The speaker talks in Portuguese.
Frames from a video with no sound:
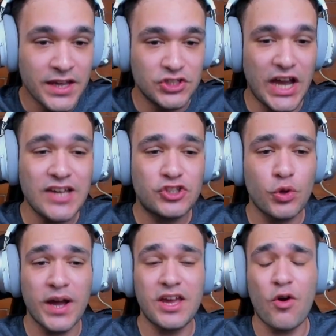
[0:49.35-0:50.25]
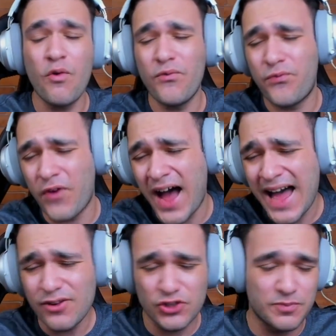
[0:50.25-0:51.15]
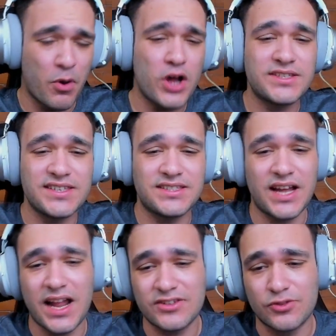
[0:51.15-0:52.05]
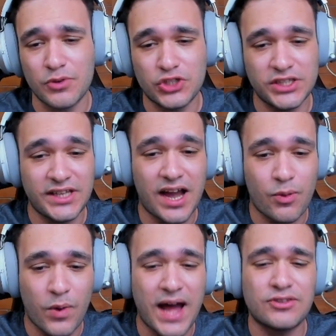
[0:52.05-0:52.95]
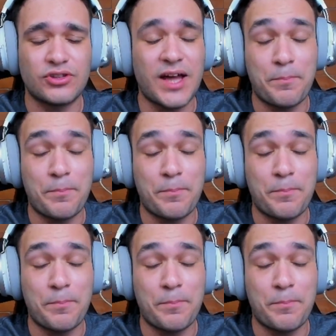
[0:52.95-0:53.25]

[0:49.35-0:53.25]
Já estou aqui com vários mods instalados no meu GTA 4, tá?